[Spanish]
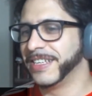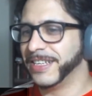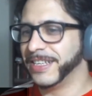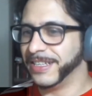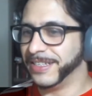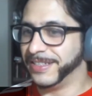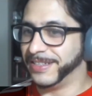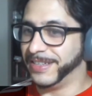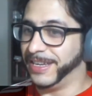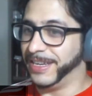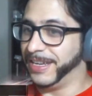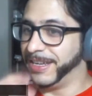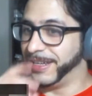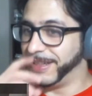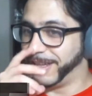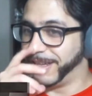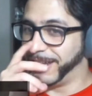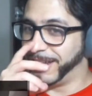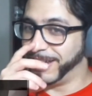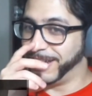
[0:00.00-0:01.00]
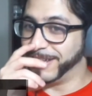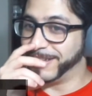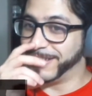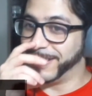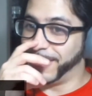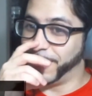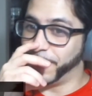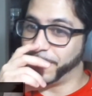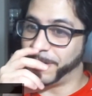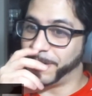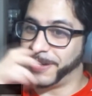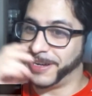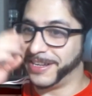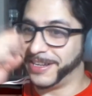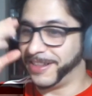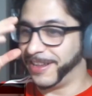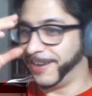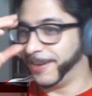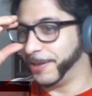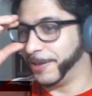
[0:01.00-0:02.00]
sí, está, es el otro, ahí
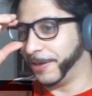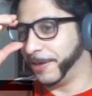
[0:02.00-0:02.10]
está el otro.